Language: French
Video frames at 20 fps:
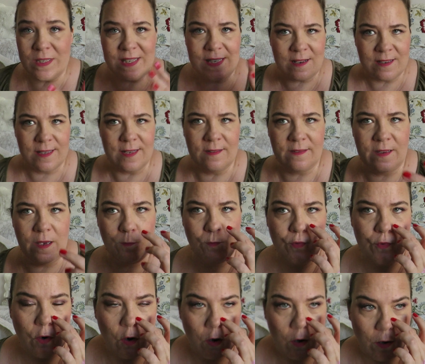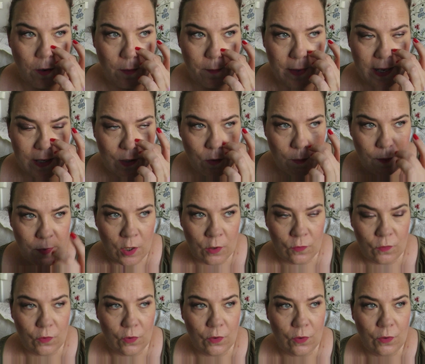donc ça c'était pour ma
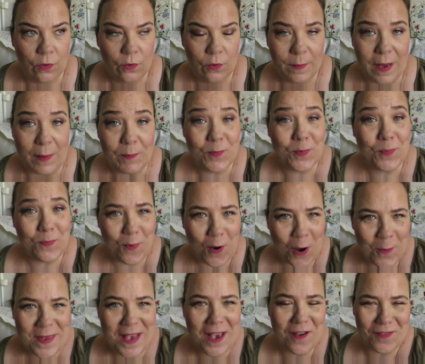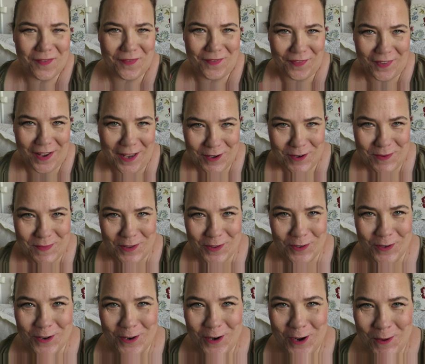commande, ma première vraie
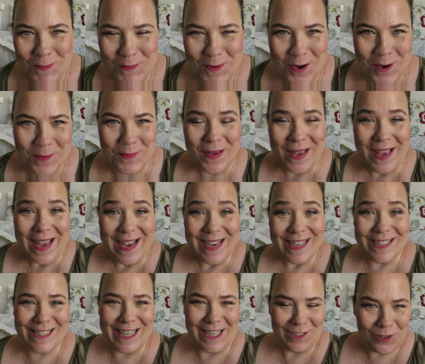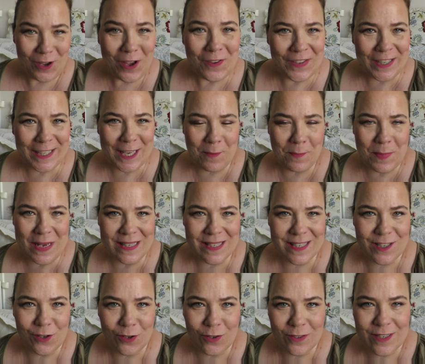commande Colourpop. J'attends avec
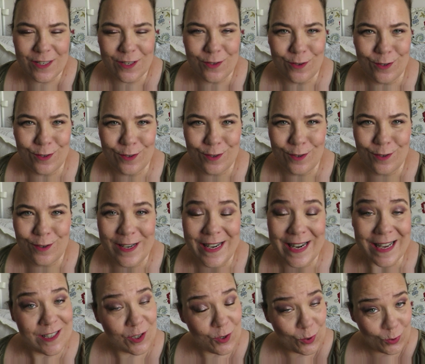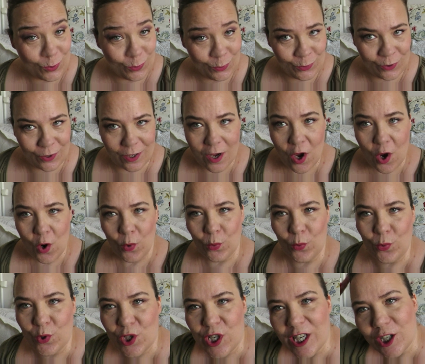impatience la seconde
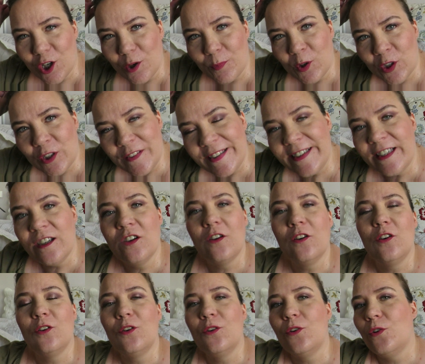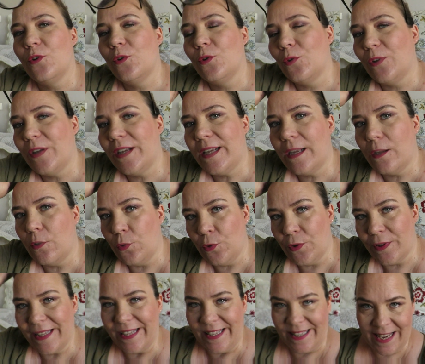où j'ai commandé
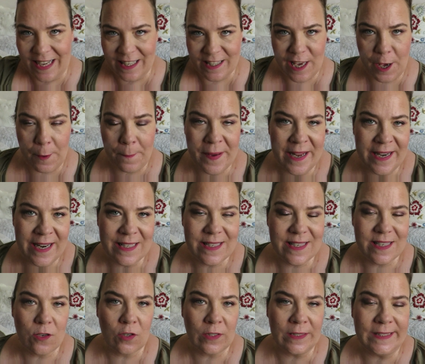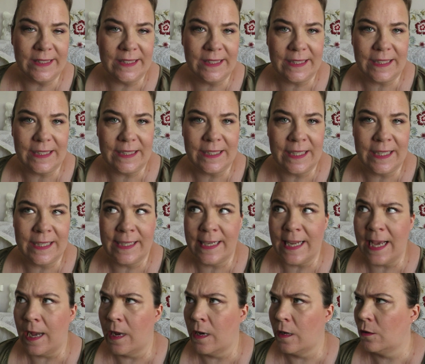une des dernières palettes sorties qui est
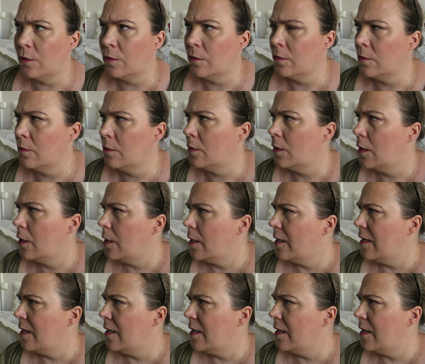la...